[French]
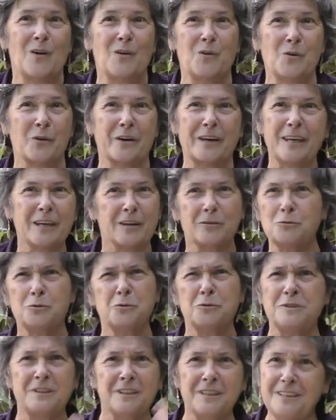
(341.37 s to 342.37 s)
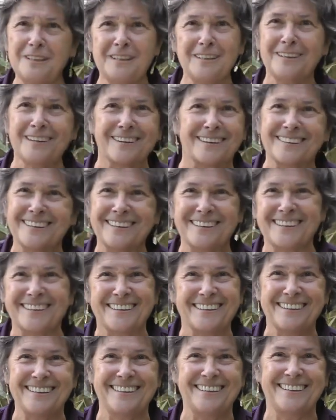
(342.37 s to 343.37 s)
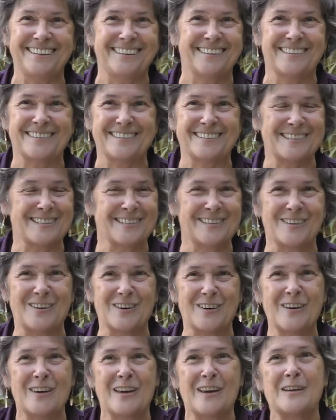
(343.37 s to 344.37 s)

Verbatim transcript: rire du tigre et, euh, sur, euh,